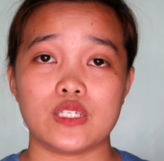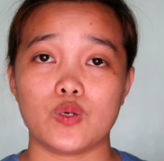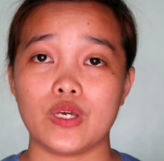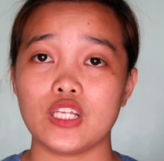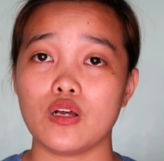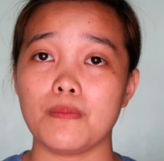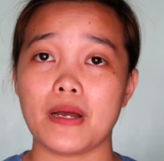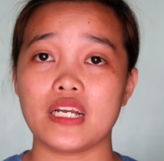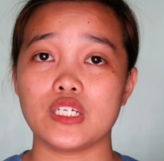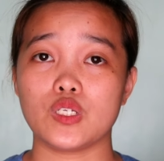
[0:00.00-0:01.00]
So, in
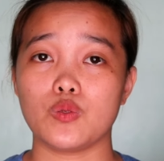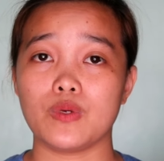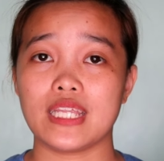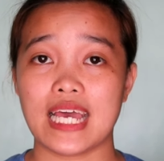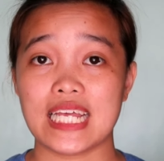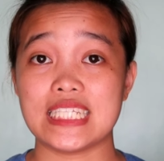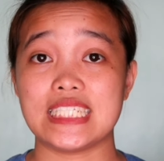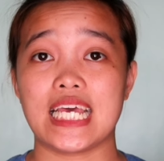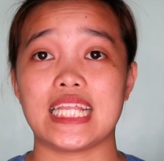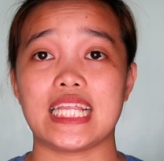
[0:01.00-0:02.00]
comparison with the
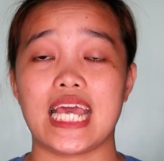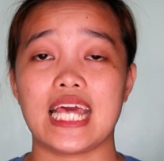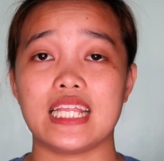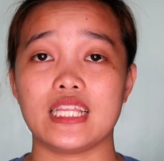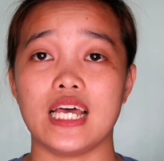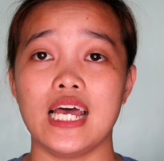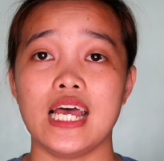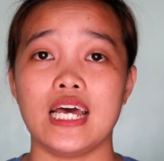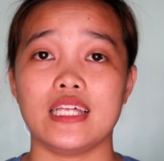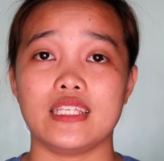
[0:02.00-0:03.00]
headset and
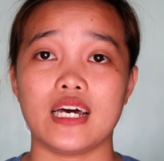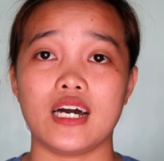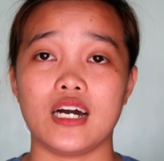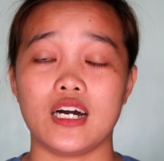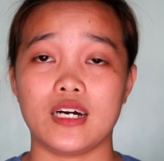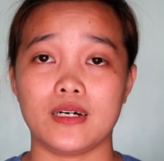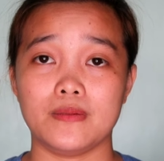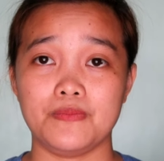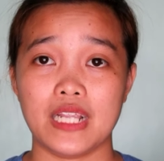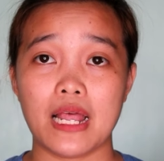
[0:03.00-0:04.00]
the
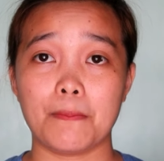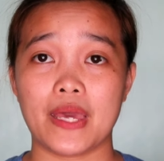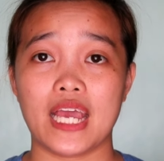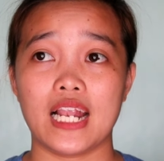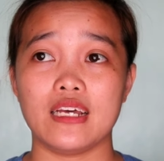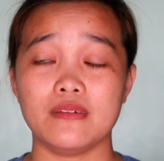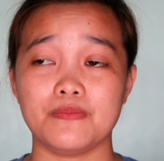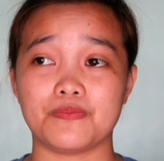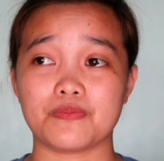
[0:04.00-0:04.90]
lapel,